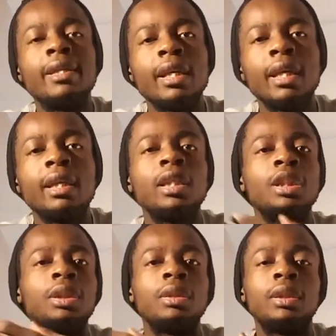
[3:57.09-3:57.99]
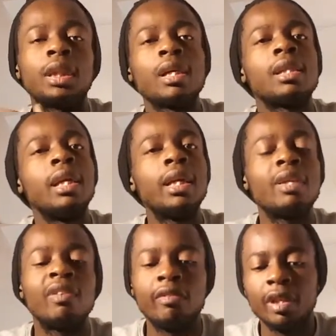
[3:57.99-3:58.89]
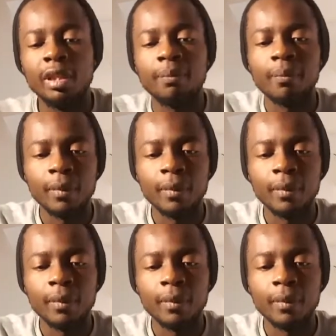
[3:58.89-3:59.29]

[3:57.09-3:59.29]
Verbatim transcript: c'est Jean, c'est Élie qui devait venir.